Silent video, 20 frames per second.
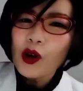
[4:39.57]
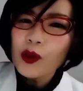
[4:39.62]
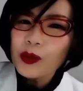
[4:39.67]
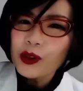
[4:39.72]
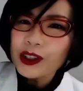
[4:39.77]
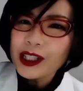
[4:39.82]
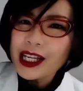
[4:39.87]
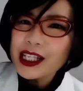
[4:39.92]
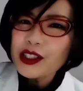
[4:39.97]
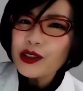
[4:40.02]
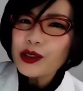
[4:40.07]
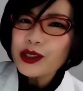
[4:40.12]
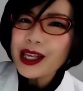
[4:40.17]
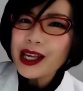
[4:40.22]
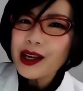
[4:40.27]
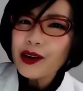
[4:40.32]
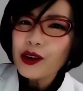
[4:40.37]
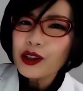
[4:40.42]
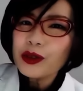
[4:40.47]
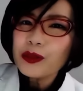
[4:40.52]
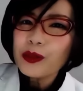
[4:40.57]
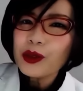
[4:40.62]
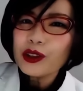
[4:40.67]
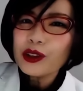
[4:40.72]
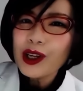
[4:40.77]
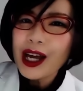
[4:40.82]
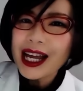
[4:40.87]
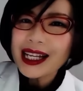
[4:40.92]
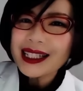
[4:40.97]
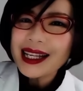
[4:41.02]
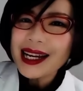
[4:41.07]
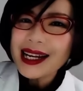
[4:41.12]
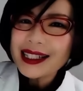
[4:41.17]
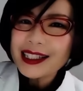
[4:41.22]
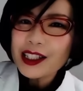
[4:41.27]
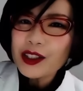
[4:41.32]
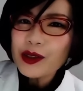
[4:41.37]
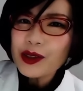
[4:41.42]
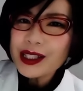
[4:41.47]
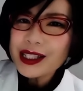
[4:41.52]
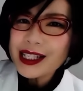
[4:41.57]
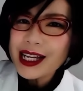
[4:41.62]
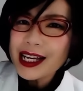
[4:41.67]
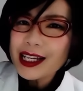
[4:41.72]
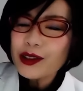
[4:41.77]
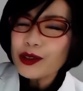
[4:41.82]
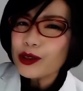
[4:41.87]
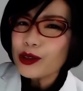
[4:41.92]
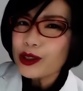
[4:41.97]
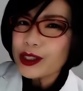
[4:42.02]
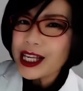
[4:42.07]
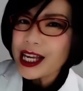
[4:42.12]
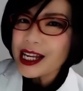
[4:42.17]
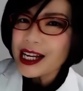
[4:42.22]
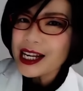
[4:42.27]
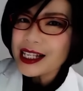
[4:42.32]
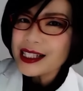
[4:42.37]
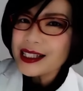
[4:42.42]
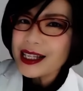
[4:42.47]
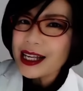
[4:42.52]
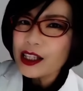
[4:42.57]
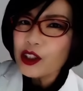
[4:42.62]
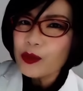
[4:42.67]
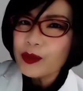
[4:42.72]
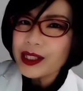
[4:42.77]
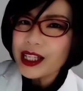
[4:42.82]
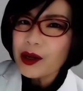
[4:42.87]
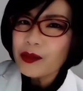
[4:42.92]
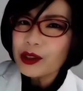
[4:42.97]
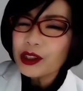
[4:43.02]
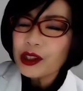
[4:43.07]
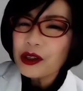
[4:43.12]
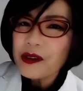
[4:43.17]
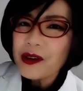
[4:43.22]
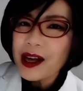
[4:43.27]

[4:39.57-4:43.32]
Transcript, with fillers: 主な女性ホルモンの働きをしている女性らしさの源